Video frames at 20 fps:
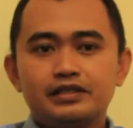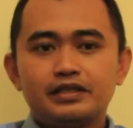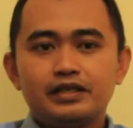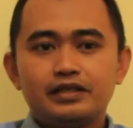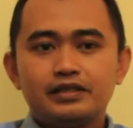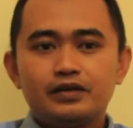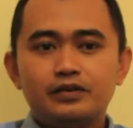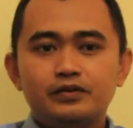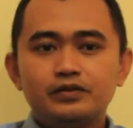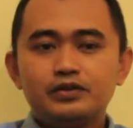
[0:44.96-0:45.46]
kita
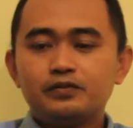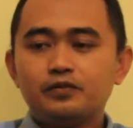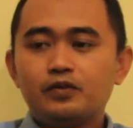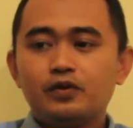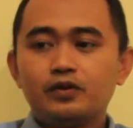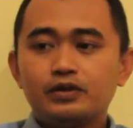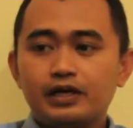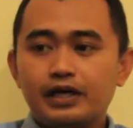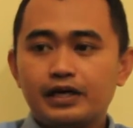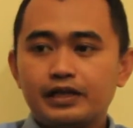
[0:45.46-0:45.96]
tahu di
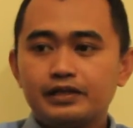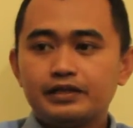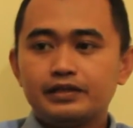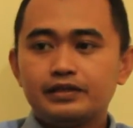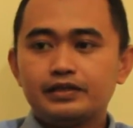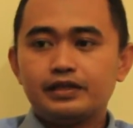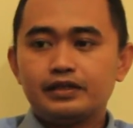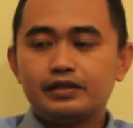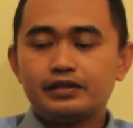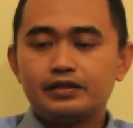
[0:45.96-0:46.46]
Bontang ini
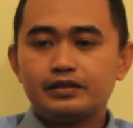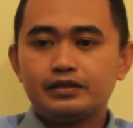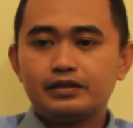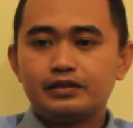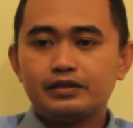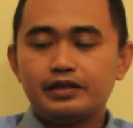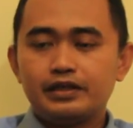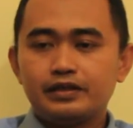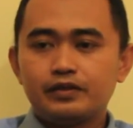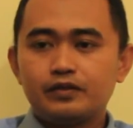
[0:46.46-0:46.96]
kan
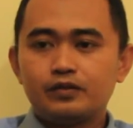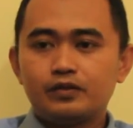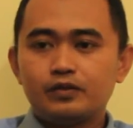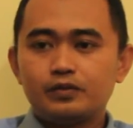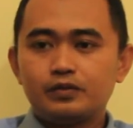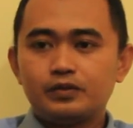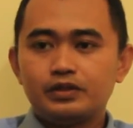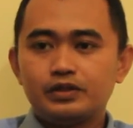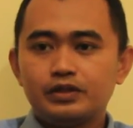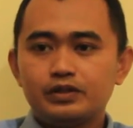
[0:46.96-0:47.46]

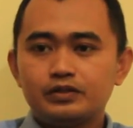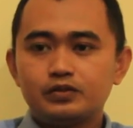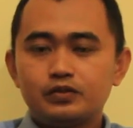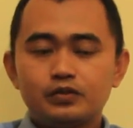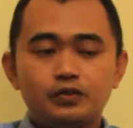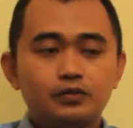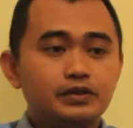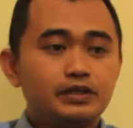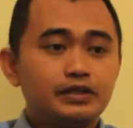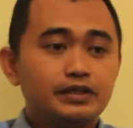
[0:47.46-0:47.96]
ekonominya
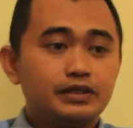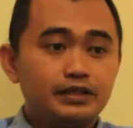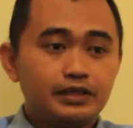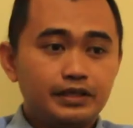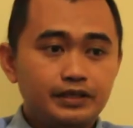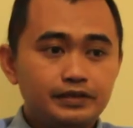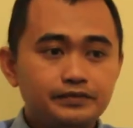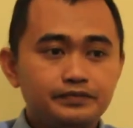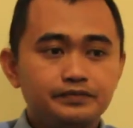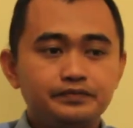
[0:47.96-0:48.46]
cukup tinggi ya.
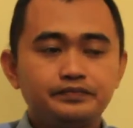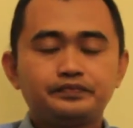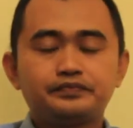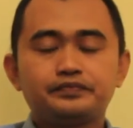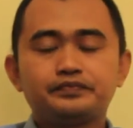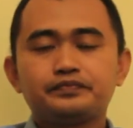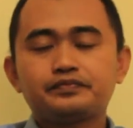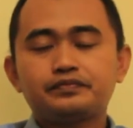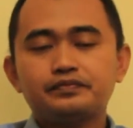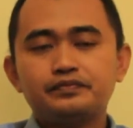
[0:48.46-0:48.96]

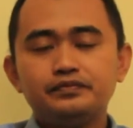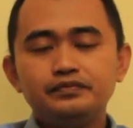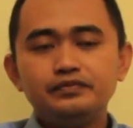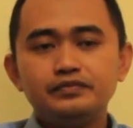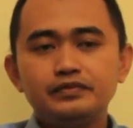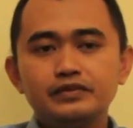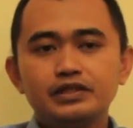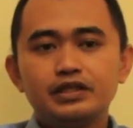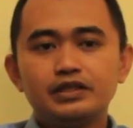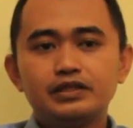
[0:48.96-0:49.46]

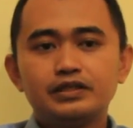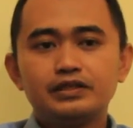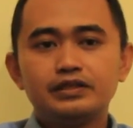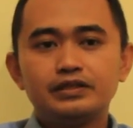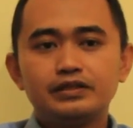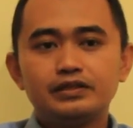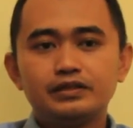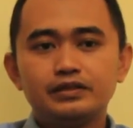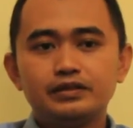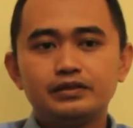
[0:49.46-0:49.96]

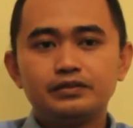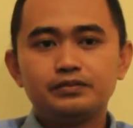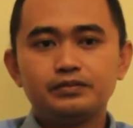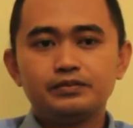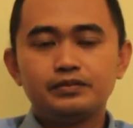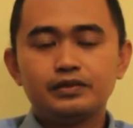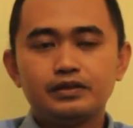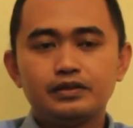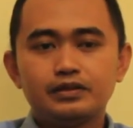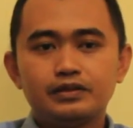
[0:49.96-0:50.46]
Jadi
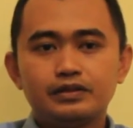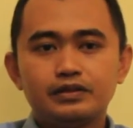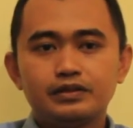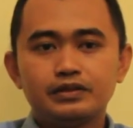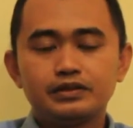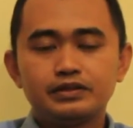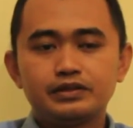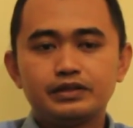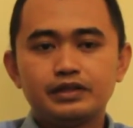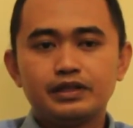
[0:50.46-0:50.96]
e,
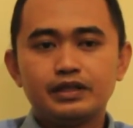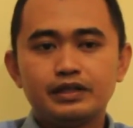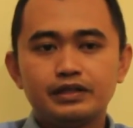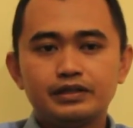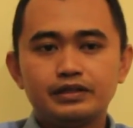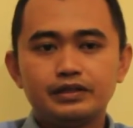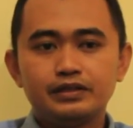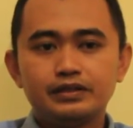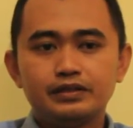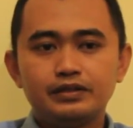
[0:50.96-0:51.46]

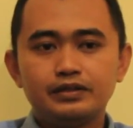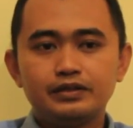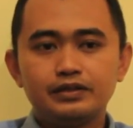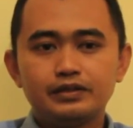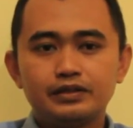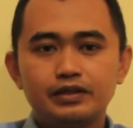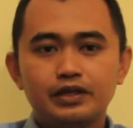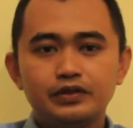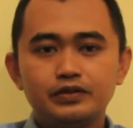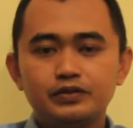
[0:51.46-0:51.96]
istilahnya
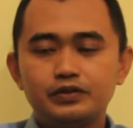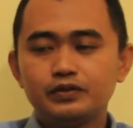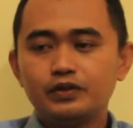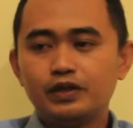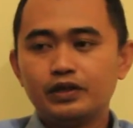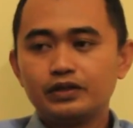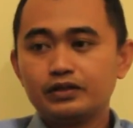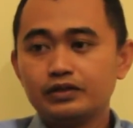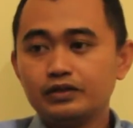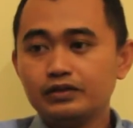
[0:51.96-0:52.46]
gaji yang
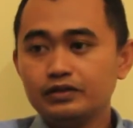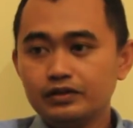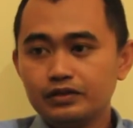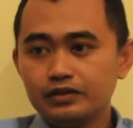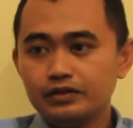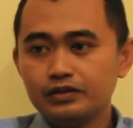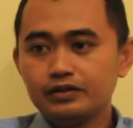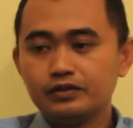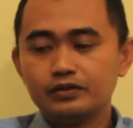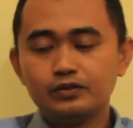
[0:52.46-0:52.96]

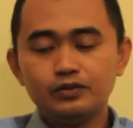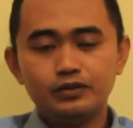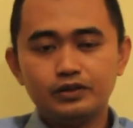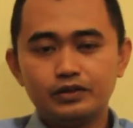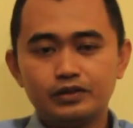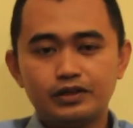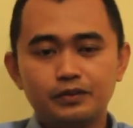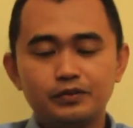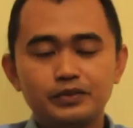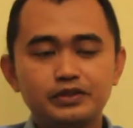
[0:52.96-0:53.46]
tinggi itu
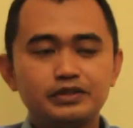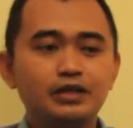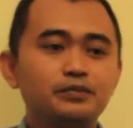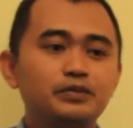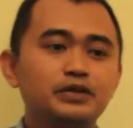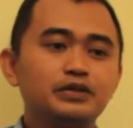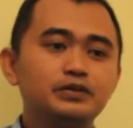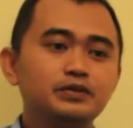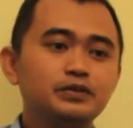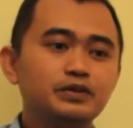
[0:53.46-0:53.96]
tidak
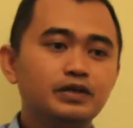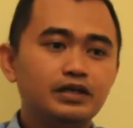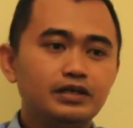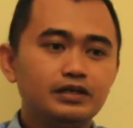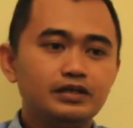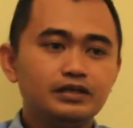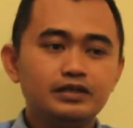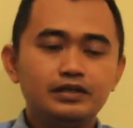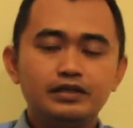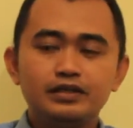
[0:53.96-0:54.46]
menjamin juga
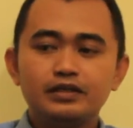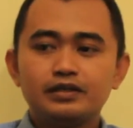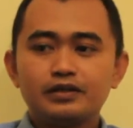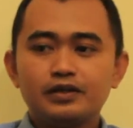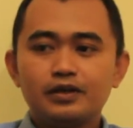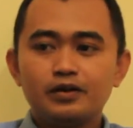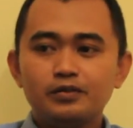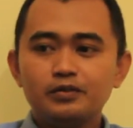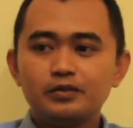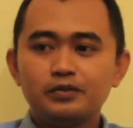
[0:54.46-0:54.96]

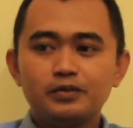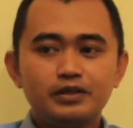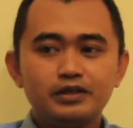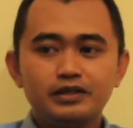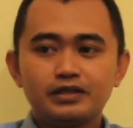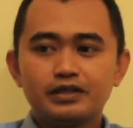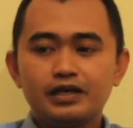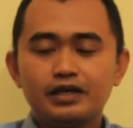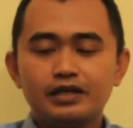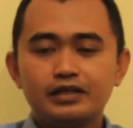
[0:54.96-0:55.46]
kalau memang
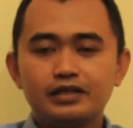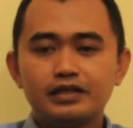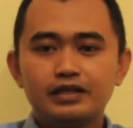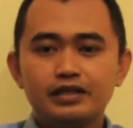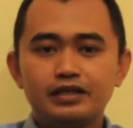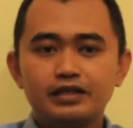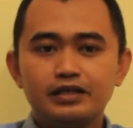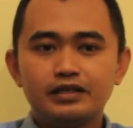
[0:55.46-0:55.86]
tidak ada